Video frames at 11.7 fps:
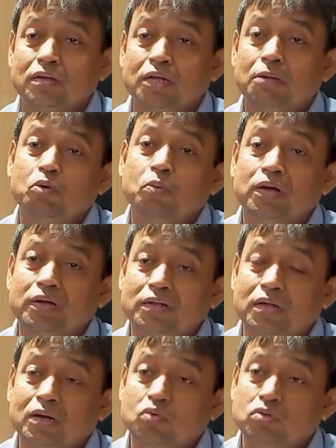এই মোবাইলটি
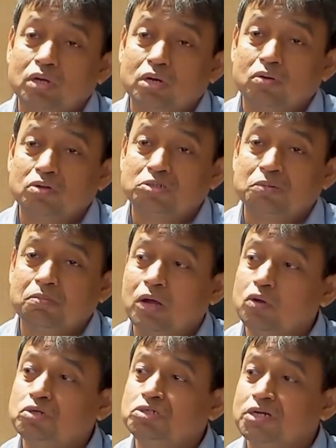তারা উদ্ধার করেছে
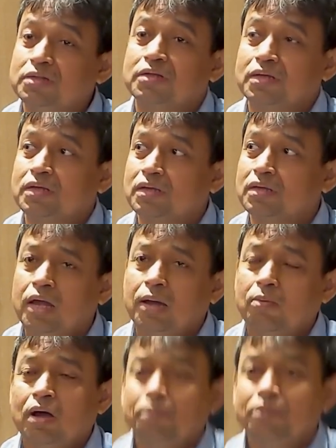মালয়েশিয়া থেকে
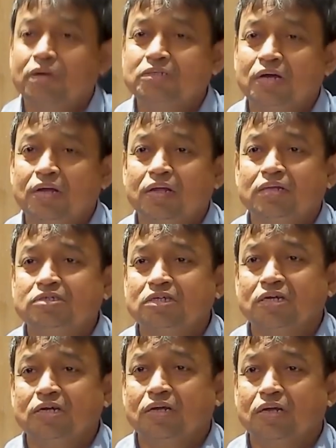এবং আপনারা জানেন যে
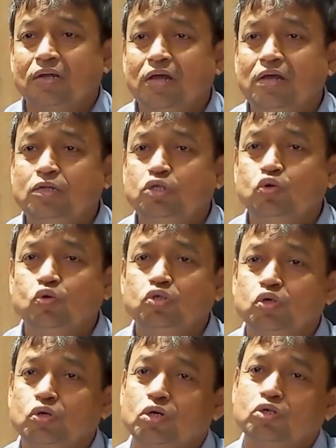এই চোর
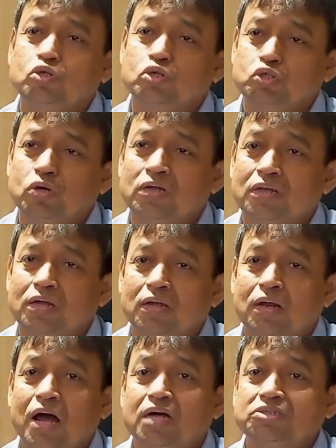চক্র সদস্যরা তাদের
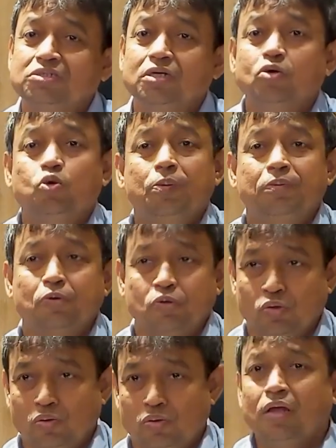আশিটা গ্রুপে
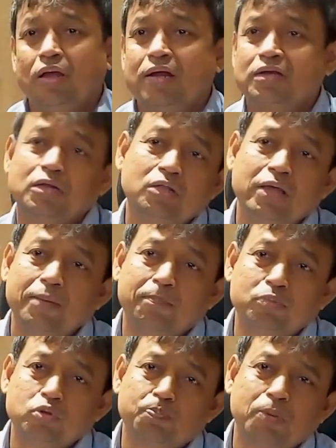বিভক্ত একটি এক
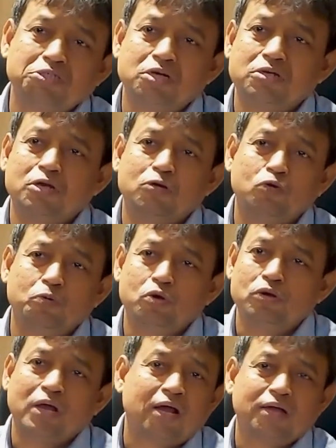পাঁচ সাতটা গ্রুপ
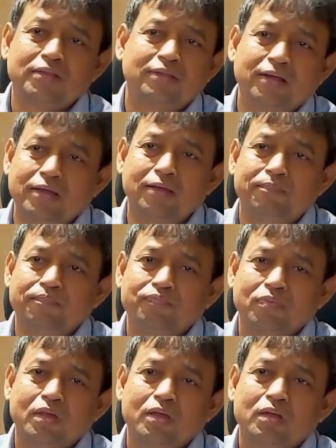হলো ঢাকাতে থাকে
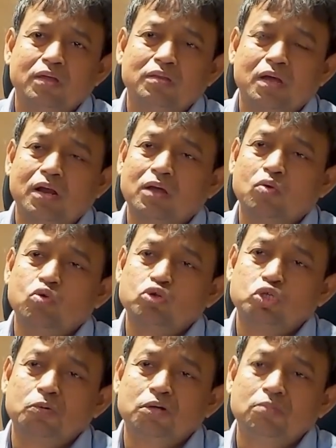তারা কোনো
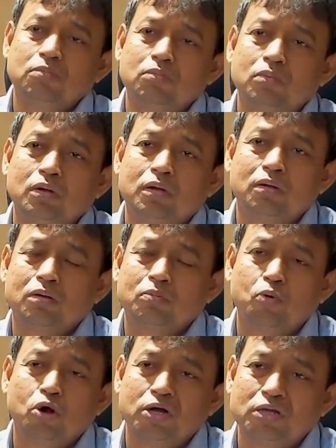সময়
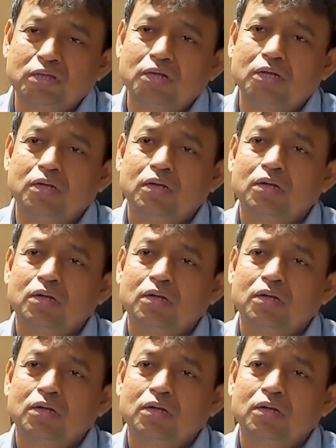পকেট থেকে